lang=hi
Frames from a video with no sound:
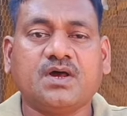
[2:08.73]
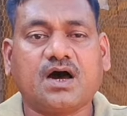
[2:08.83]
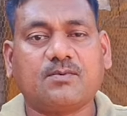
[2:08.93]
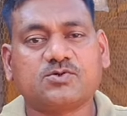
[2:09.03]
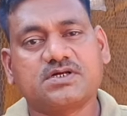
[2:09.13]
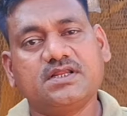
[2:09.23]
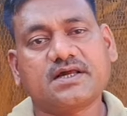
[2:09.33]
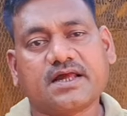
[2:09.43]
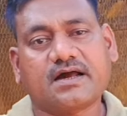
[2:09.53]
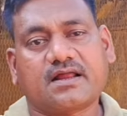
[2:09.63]
अब उसके लिए
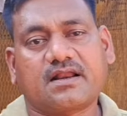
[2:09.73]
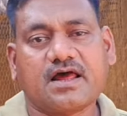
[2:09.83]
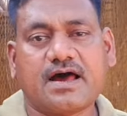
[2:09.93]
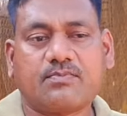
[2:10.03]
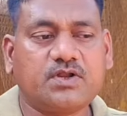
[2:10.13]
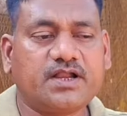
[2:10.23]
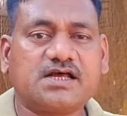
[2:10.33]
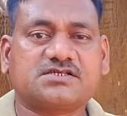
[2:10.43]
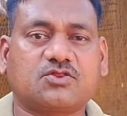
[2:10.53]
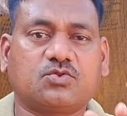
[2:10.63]
क्या करना है आपको लेना है
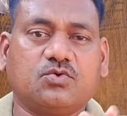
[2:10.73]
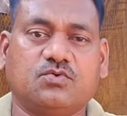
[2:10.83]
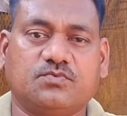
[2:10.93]
सत्तू